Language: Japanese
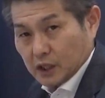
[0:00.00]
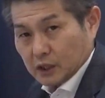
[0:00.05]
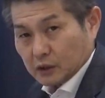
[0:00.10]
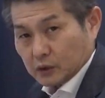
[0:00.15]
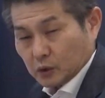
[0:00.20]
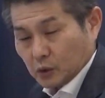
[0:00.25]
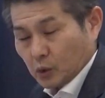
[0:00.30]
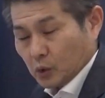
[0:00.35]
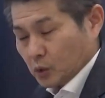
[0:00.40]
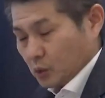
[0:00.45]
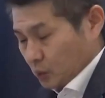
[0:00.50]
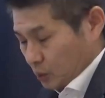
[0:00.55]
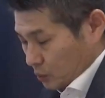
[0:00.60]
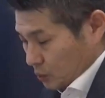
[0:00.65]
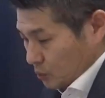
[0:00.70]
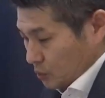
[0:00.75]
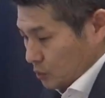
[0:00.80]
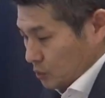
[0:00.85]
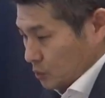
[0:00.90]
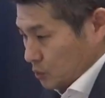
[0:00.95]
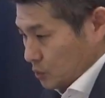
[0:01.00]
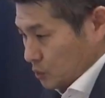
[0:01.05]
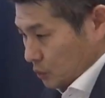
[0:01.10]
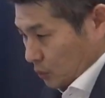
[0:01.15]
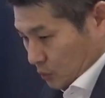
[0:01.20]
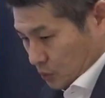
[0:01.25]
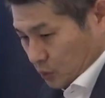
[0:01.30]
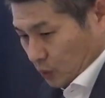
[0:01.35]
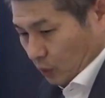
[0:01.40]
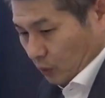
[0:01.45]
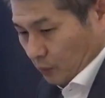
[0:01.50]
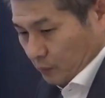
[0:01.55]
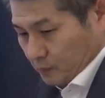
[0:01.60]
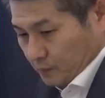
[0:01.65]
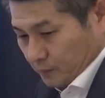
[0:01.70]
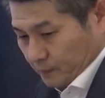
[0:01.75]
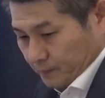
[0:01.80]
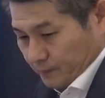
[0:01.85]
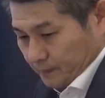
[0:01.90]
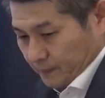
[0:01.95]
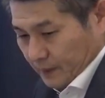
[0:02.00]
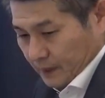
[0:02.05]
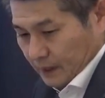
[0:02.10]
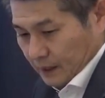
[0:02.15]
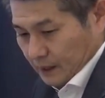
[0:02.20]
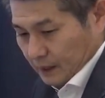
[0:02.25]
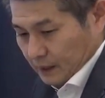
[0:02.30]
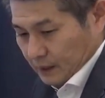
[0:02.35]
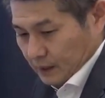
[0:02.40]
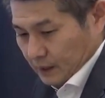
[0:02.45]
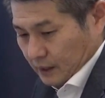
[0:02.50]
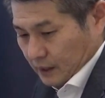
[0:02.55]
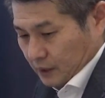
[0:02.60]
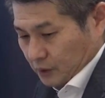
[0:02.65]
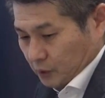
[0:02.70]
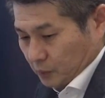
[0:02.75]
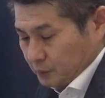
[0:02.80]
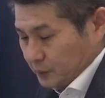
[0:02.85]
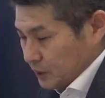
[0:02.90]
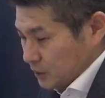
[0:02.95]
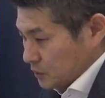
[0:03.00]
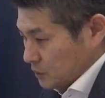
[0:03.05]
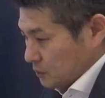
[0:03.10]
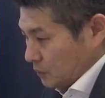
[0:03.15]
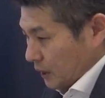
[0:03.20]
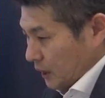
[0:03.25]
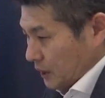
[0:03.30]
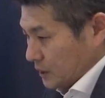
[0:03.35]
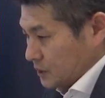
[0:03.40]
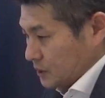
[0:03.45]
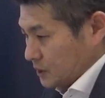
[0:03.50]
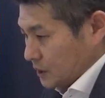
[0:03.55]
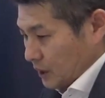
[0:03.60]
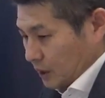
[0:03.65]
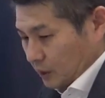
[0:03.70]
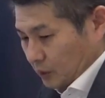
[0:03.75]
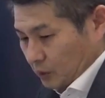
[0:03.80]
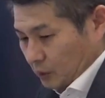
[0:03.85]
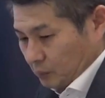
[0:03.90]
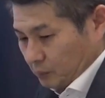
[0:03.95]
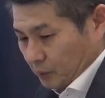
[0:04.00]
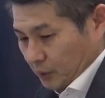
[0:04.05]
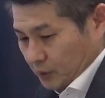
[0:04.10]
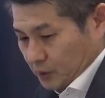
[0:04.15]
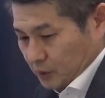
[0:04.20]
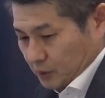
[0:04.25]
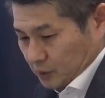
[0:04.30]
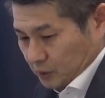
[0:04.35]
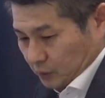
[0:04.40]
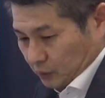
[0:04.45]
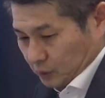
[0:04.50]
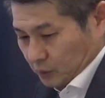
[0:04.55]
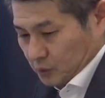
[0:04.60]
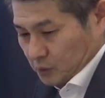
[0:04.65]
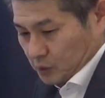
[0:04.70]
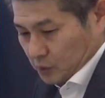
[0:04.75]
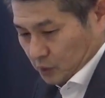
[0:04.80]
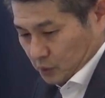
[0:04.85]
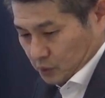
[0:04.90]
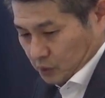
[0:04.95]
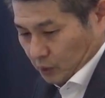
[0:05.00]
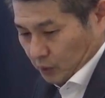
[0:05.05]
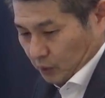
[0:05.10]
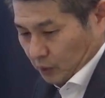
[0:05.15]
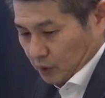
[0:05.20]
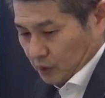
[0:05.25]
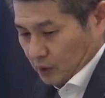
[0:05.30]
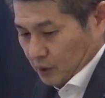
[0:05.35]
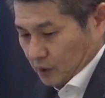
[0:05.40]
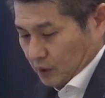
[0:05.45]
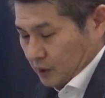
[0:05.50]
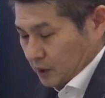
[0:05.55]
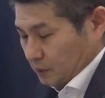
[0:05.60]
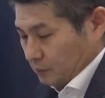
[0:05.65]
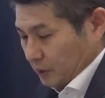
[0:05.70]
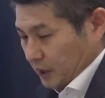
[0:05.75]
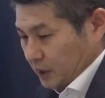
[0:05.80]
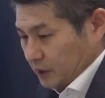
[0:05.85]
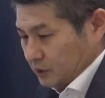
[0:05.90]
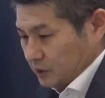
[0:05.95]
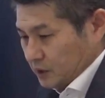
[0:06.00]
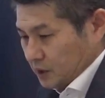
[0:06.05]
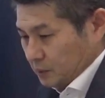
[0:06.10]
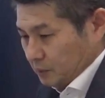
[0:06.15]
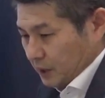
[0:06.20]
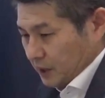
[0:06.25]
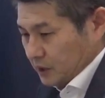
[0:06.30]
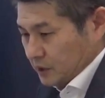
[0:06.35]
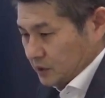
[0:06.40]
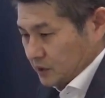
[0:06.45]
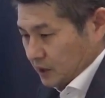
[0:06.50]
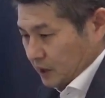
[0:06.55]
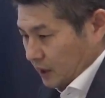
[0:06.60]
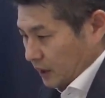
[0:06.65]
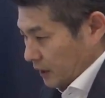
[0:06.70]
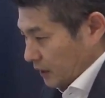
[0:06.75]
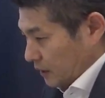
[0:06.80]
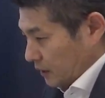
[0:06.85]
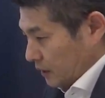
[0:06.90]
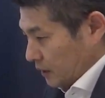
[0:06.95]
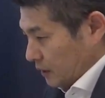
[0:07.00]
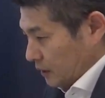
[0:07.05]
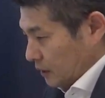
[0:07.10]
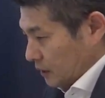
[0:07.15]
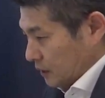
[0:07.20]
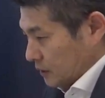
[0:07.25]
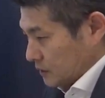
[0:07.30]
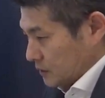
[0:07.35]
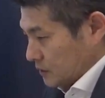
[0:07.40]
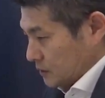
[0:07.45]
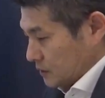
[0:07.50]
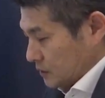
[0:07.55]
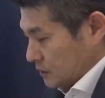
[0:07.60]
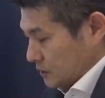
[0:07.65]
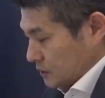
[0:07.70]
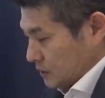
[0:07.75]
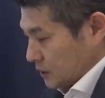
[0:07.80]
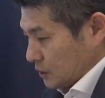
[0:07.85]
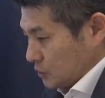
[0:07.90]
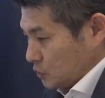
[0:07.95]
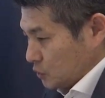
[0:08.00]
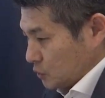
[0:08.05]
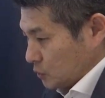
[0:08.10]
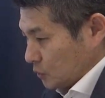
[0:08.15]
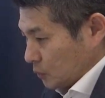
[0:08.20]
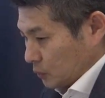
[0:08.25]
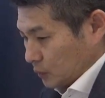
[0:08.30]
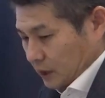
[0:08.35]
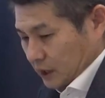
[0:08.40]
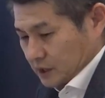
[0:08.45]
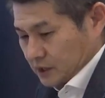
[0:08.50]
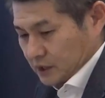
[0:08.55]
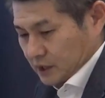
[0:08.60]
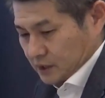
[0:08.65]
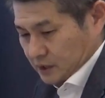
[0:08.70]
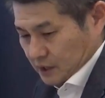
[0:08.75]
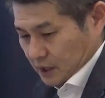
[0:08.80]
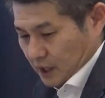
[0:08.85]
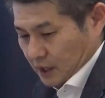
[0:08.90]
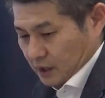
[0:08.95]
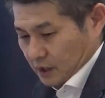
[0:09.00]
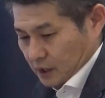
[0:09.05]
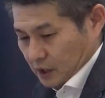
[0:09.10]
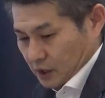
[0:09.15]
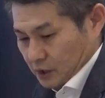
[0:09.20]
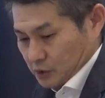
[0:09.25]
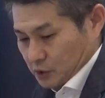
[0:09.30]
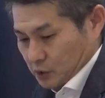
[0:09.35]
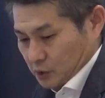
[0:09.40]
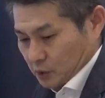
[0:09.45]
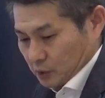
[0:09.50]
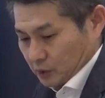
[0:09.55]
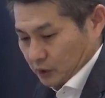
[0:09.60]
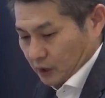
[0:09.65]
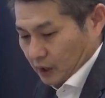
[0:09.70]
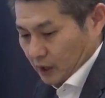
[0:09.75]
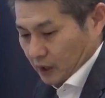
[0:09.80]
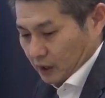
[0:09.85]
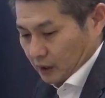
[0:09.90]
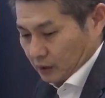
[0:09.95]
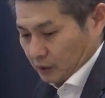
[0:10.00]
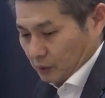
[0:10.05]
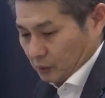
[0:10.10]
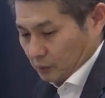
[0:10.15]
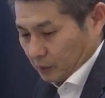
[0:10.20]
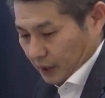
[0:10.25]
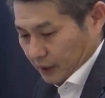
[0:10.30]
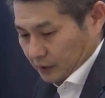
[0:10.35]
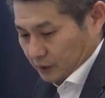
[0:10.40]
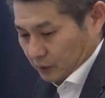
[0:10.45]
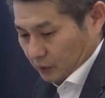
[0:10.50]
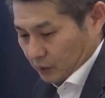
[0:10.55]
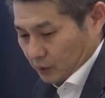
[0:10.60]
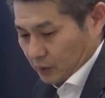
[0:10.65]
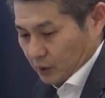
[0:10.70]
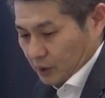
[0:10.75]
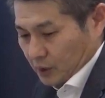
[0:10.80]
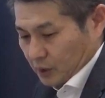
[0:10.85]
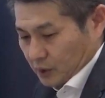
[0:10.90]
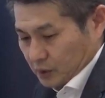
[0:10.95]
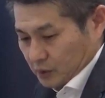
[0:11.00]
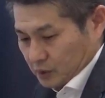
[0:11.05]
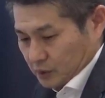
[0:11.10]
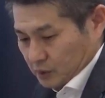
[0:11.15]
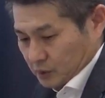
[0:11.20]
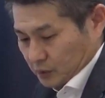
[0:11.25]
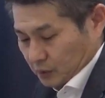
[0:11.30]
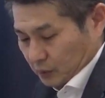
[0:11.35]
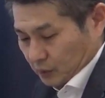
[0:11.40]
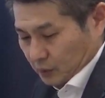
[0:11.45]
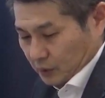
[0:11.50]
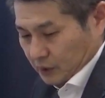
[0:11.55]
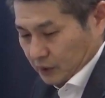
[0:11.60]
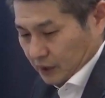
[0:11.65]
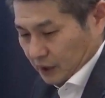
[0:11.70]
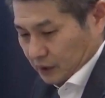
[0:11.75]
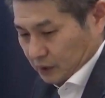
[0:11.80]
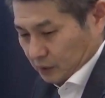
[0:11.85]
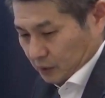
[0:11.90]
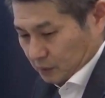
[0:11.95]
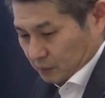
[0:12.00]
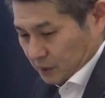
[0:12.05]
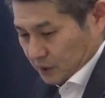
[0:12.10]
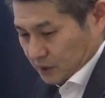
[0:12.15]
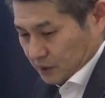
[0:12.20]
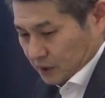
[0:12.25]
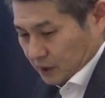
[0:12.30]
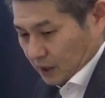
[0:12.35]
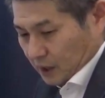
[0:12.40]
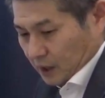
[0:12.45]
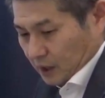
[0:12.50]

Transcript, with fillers: 円の上昇、トピックスは 8.5 ポイントの上昇、NT 倍率は、先週と同じですね、14.5 倍というところになっております。